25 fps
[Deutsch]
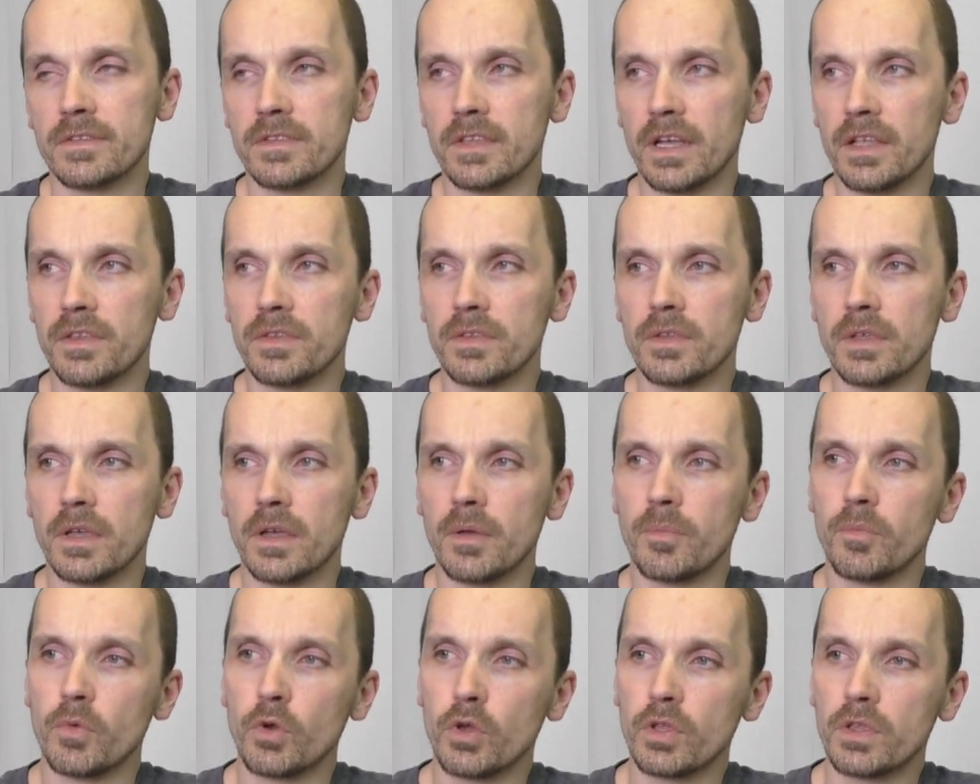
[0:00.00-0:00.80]
dann
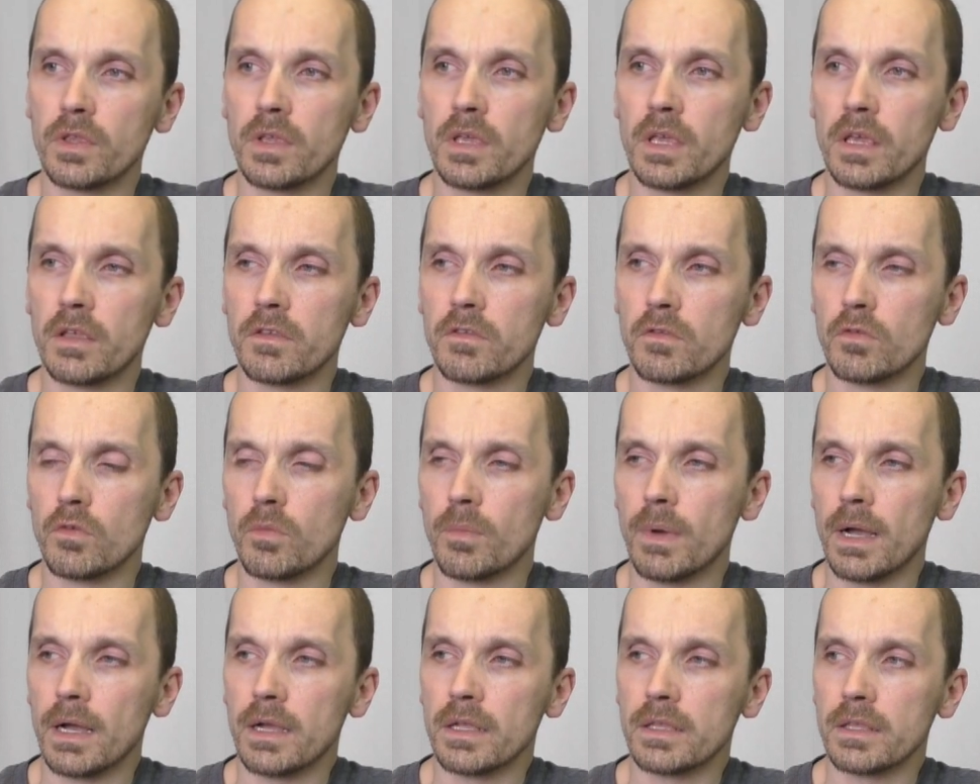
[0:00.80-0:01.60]
äh, möchte ich es
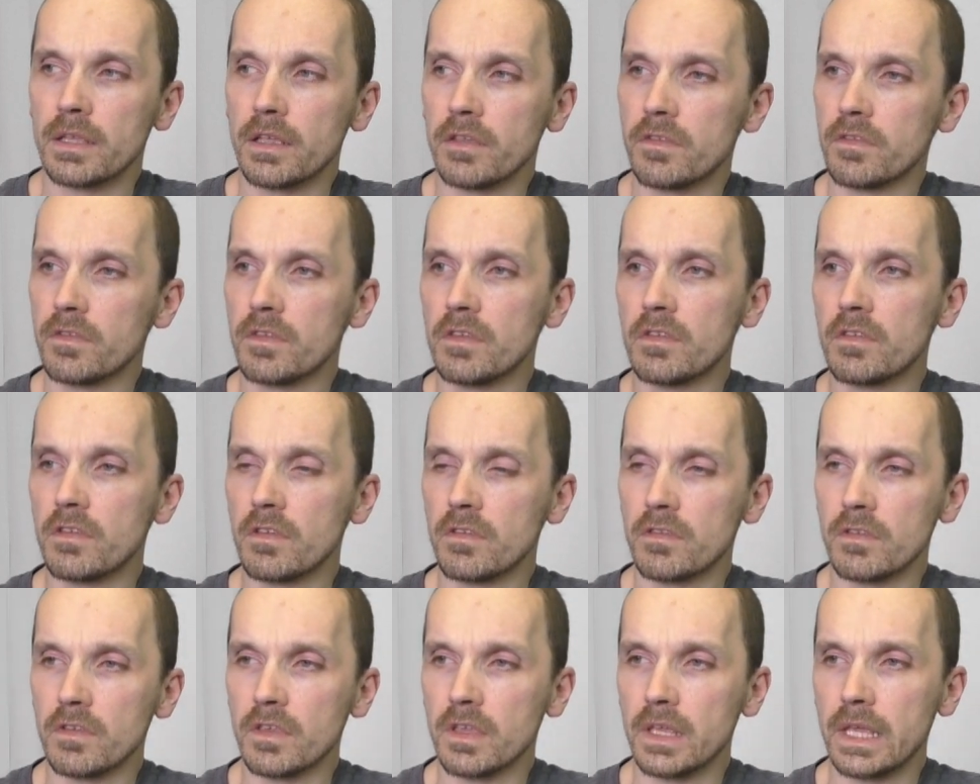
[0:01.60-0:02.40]
so machen, dass
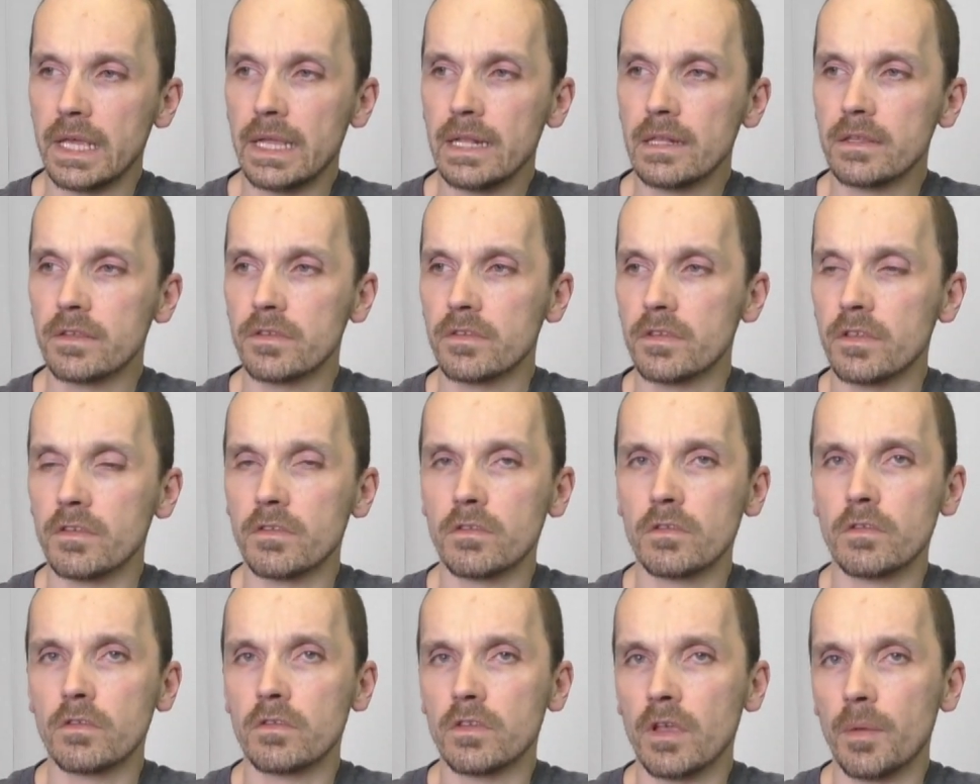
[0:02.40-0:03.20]
dieses Geld,
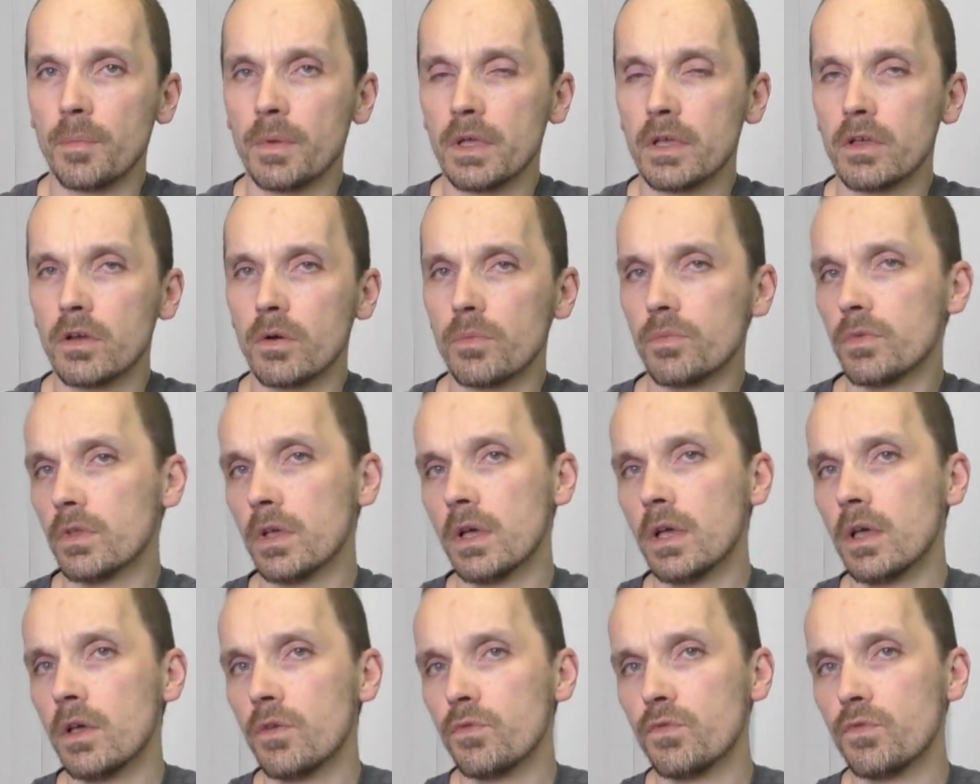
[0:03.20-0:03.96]
das zusammenkommt,